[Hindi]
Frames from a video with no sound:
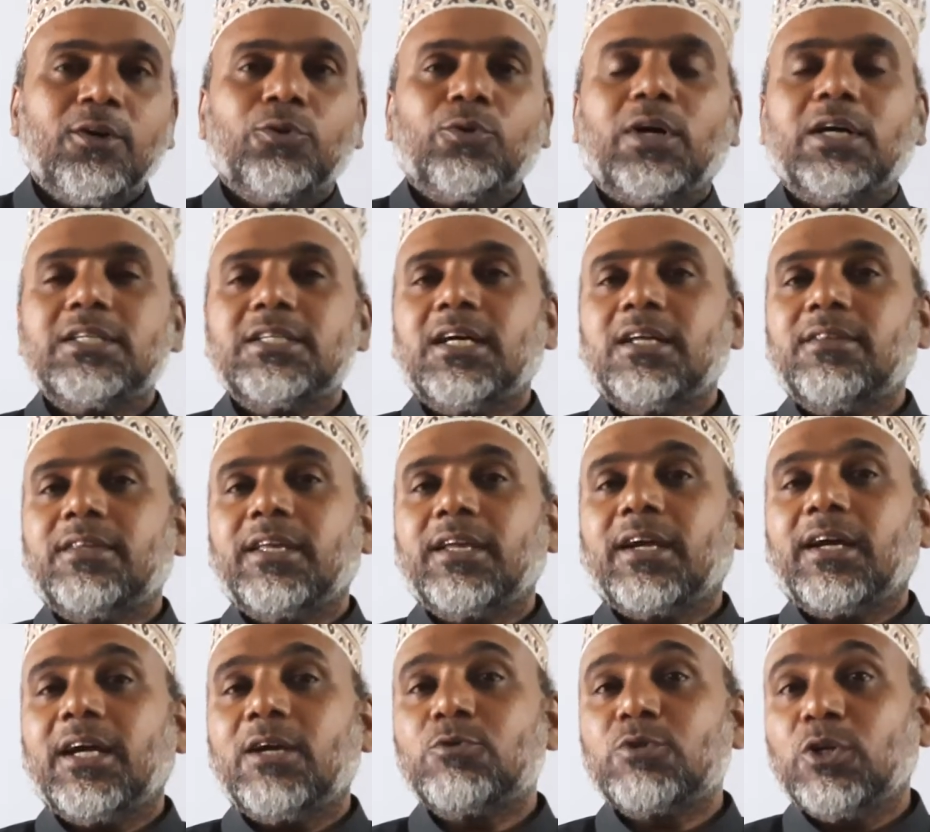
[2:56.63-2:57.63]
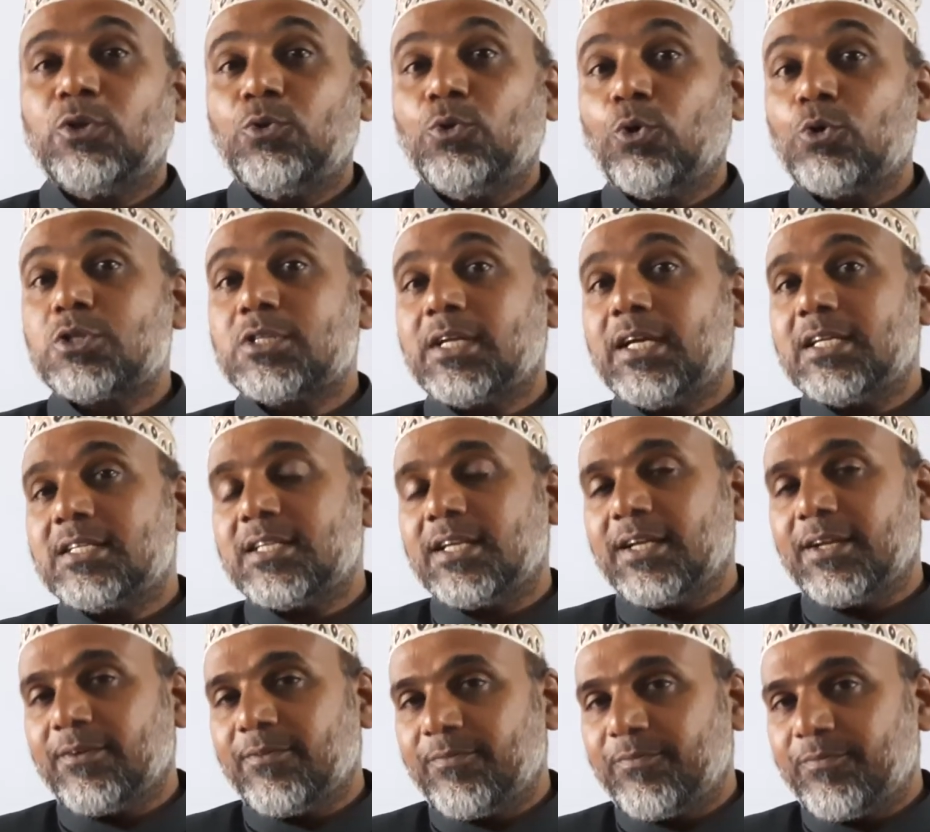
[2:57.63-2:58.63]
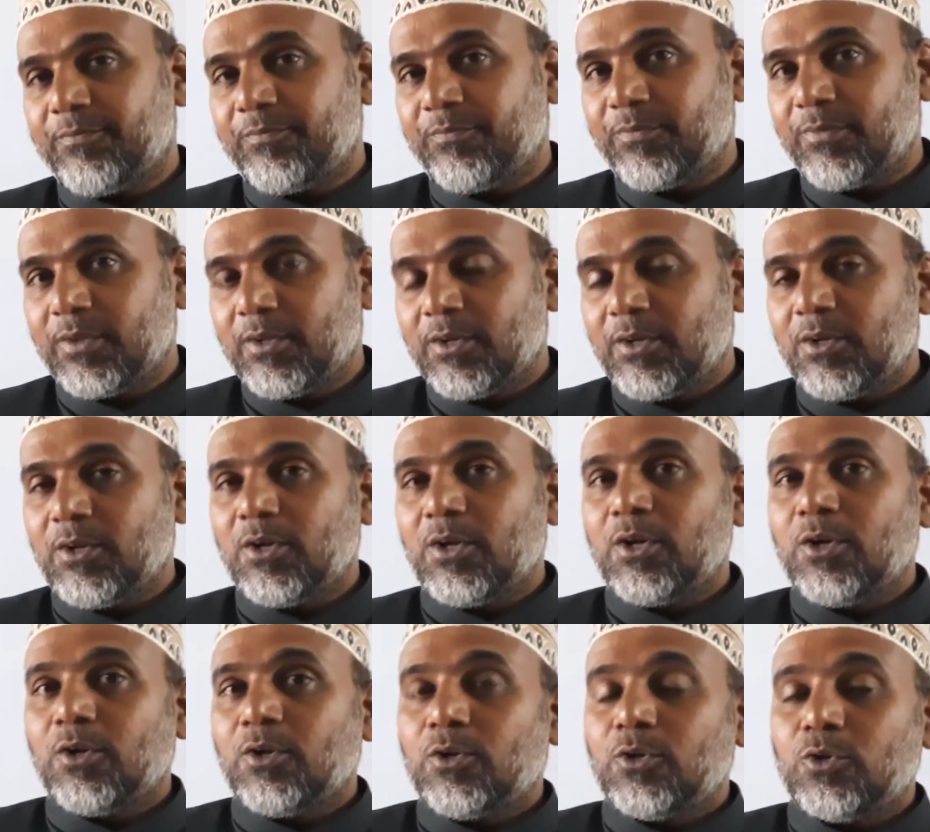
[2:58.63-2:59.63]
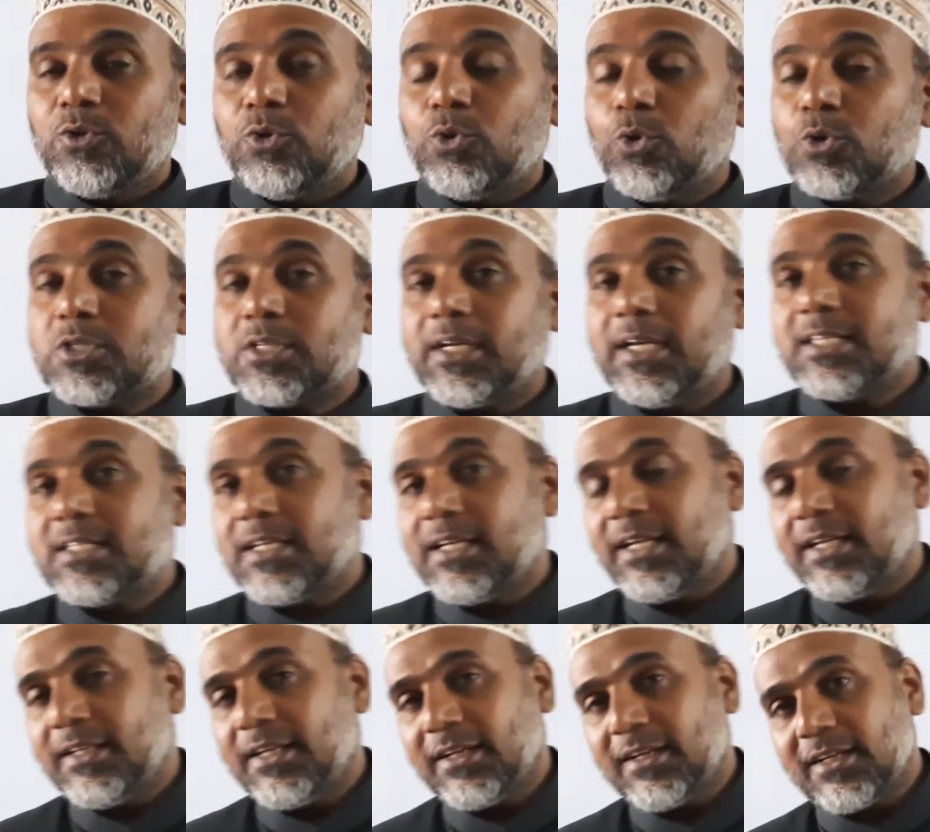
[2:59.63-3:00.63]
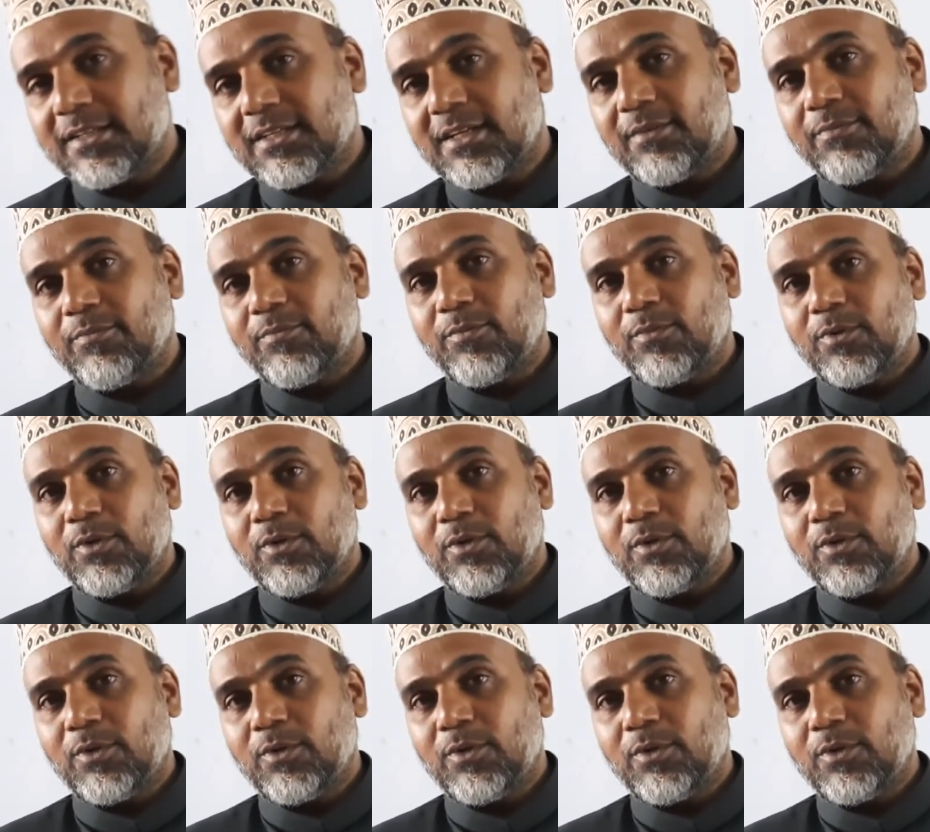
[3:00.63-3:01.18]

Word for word: तो आसान तरीक़ा है उसके दोस्त कैसे हैं दोस्त कैसे हैं ये देखना साहब